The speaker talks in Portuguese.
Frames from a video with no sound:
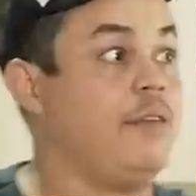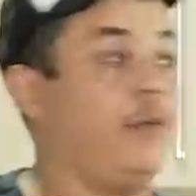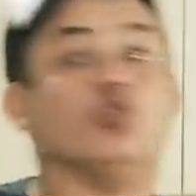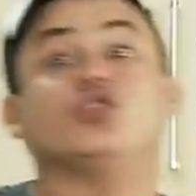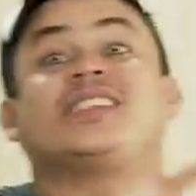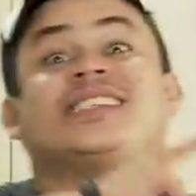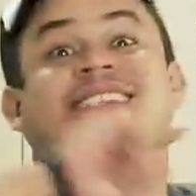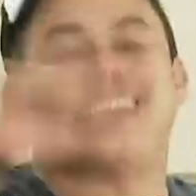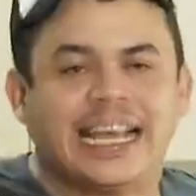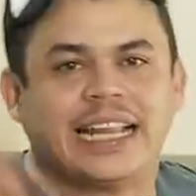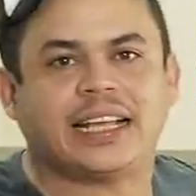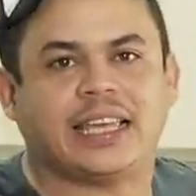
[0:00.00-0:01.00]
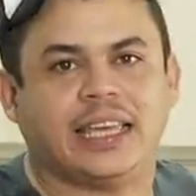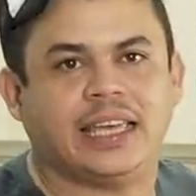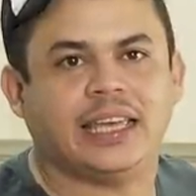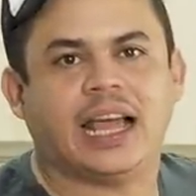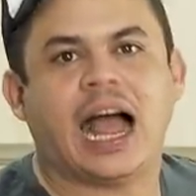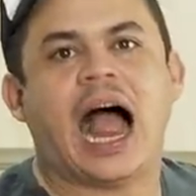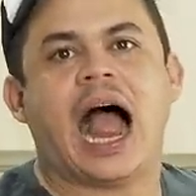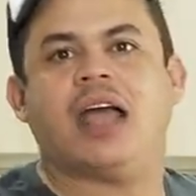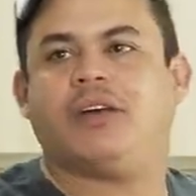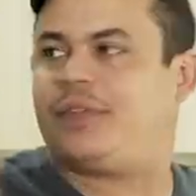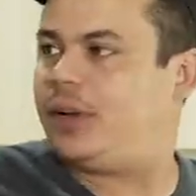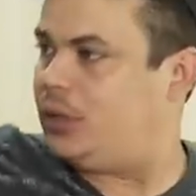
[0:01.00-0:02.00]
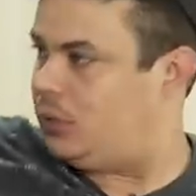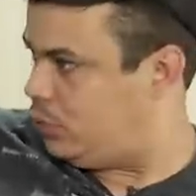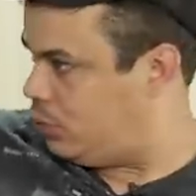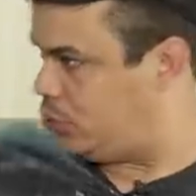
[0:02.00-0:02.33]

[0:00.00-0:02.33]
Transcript: Ele falou, sai daqui! Aí eu falei,